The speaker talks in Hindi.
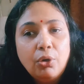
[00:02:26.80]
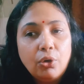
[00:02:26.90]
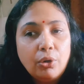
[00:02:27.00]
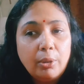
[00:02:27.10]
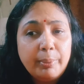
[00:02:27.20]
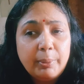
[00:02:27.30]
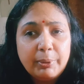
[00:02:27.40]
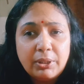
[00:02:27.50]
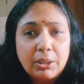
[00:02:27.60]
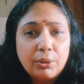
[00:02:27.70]
और अभी
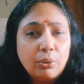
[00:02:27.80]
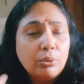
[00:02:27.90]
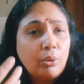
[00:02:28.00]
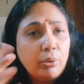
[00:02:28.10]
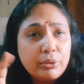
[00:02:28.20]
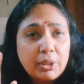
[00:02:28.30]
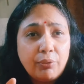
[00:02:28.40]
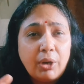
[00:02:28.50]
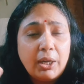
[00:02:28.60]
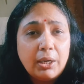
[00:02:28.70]
पता नहीं कौन कौन
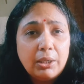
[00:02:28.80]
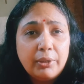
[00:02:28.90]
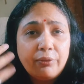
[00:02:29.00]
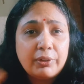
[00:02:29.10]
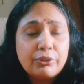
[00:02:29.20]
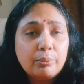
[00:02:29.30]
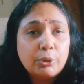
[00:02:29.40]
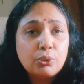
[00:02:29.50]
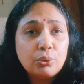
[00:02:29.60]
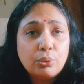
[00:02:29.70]
से वायरल इन्फेक्शन
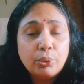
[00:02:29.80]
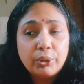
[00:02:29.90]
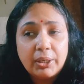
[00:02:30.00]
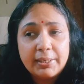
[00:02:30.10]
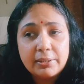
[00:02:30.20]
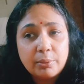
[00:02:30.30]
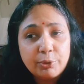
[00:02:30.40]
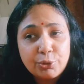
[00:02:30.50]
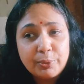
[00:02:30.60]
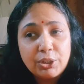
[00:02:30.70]
बच्चों को हो रहे हैं
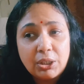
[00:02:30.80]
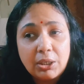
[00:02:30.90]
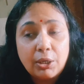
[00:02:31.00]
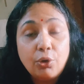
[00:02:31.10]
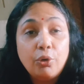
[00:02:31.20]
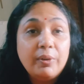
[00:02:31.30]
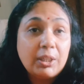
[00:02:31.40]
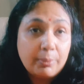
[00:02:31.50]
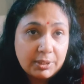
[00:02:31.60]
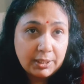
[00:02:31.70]
समझ में नहीं आ रहा
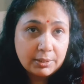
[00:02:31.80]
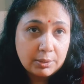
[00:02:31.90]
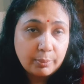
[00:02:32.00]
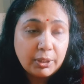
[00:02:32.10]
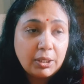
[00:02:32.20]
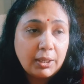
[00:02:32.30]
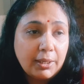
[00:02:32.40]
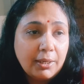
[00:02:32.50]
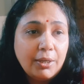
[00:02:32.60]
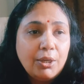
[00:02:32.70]
कोविड के भी केसेस बढ़ रहे
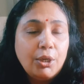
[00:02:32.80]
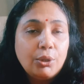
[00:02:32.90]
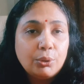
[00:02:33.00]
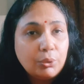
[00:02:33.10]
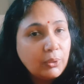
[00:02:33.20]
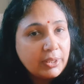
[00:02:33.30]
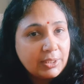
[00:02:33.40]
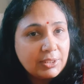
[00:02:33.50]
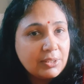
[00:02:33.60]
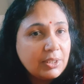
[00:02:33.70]
हैं तो थोड़ा
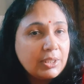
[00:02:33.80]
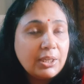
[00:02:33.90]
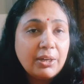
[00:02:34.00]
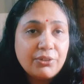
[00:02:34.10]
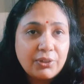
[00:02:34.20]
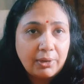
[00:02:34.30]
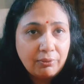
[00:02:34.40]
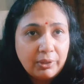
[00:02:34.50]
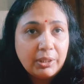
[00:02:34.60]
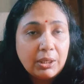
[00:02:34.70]
सा अच्छे से रहिएगा
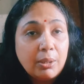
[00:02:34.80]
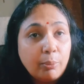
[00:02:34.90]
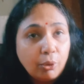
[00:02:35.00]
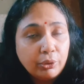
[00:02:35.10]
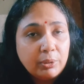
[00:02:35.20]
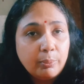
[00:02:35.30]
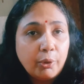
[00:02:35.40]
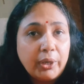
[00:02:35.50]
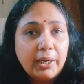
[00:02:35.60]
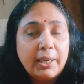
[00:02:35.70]
सेफली रहना बहुत
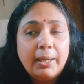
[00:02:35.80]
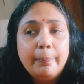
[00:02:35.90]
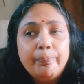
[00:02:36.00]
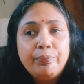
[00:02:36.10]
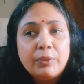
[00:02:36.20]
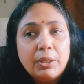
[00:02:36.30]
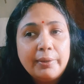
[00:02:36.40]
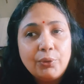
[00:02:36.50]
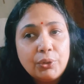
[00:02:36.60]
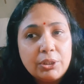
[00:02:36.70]
इंपॉर्टेंट है
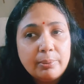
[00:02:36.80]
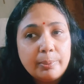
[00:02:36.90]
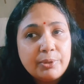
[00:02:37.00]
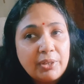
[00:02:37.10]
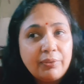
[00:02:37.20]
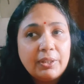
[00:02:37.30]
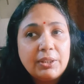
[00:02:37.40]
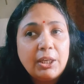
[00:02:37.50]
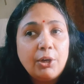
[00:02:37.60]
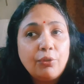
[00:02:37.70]
क्योंकि जब हम सेफ
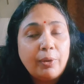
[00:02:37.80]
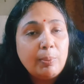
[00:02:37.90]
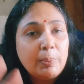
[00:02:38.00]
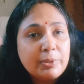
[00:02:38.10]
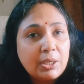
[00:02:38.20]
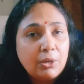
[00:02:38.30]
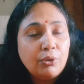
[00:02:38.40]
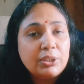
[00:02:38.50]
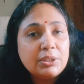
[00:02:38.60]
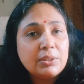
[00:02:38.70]
रहते हैं और फैमिली में सारे
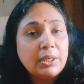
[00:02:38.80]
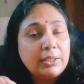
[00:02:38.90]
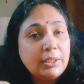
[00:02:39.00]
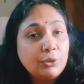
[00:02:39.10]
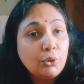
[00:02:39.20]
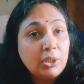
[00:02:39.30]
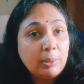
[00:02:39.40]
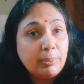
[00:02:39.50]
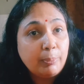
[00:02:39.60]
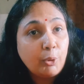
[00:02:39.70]
लोग अच्छे से रहते हैं तो ही
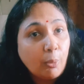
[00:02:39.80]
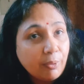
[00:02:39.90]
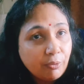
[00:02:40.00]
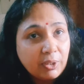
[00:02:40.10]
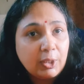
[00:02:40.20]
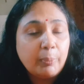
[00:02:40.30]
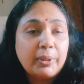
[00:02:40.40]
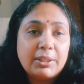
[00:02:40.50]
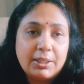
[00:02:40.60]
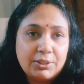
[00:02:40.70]
हम प्रॉपर वर्क कर
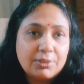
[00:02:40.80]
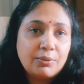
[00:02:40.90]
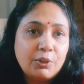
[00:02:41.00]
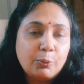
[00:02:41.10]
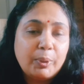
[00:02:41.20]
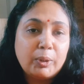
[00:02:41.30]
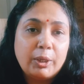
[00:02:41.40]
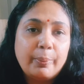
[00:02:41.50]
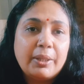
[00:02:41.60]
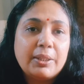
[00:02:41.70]
पाते हैं अच्छे से वर्क
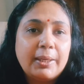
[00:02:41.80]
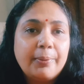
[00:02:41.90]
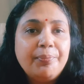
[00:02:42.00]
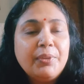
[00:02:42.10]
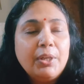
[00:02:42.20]
कर पाते हैं